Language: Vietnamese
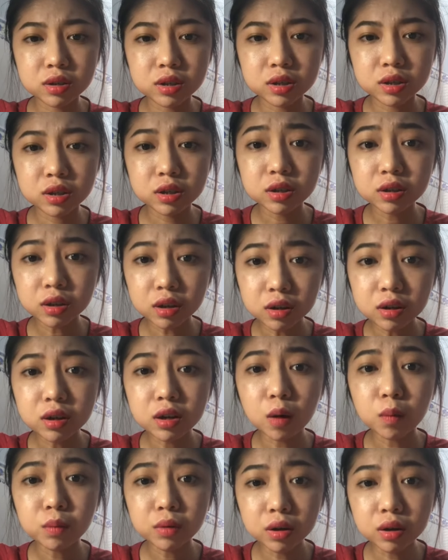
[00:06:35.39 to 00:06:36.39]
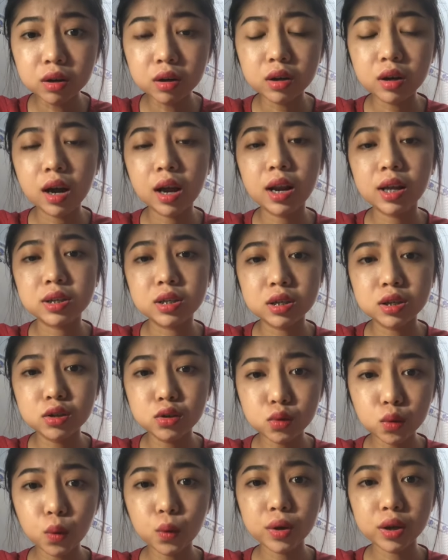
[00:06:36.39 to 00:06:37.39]
sữa tươi không đường hay là sữa
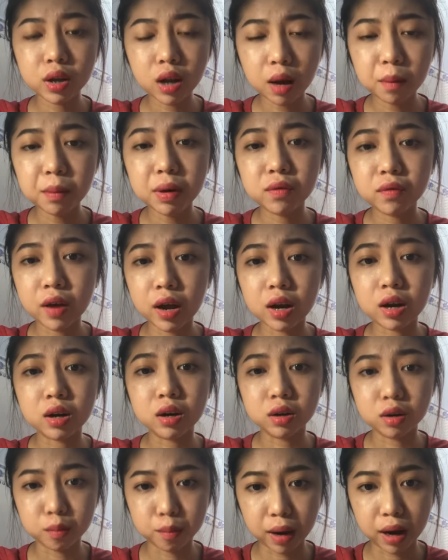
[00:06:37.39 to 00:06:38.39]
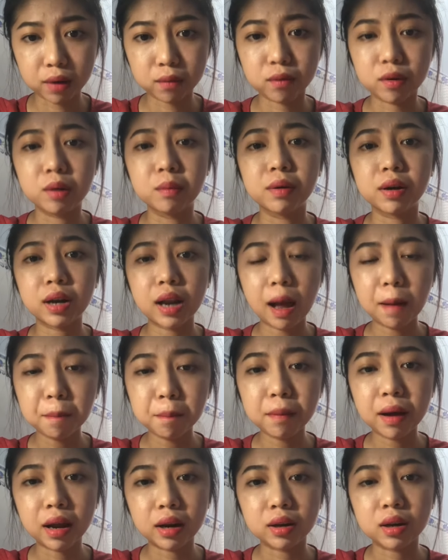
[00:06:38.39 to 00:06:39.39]
chua gì đó mình về rửa mặt và mình
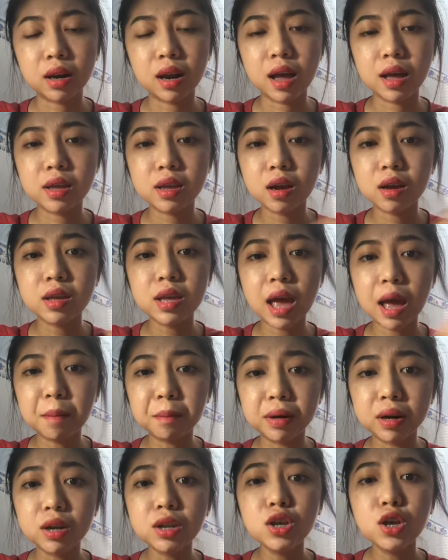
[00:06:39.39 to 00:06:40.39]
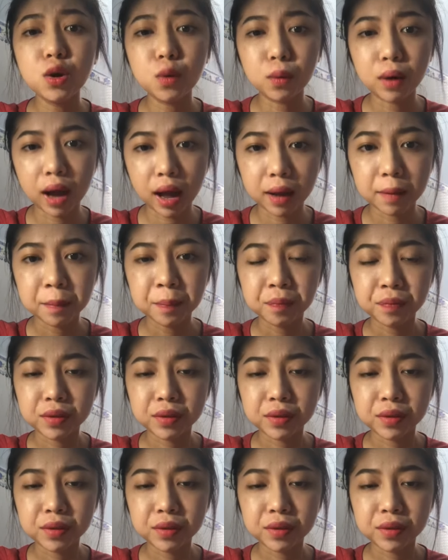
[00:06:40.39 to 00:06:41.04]
đắp mặt để cho da mình nó dịu lại